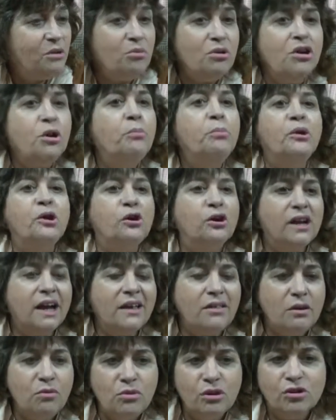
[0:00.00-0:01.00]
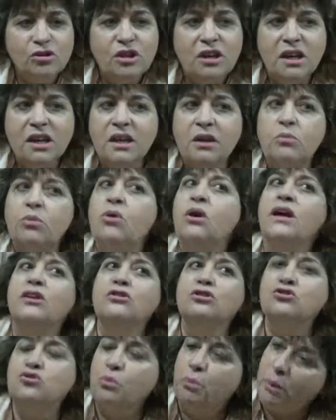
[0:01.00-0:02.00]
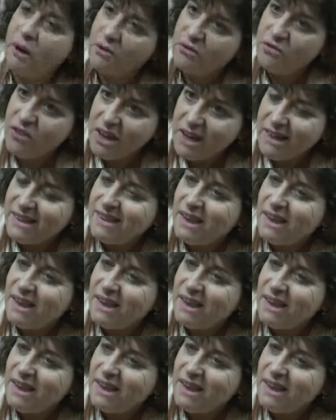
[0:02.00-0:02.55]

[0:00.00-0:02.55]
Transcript: Bueno, pero cada uno tiene que ir buscando su perfil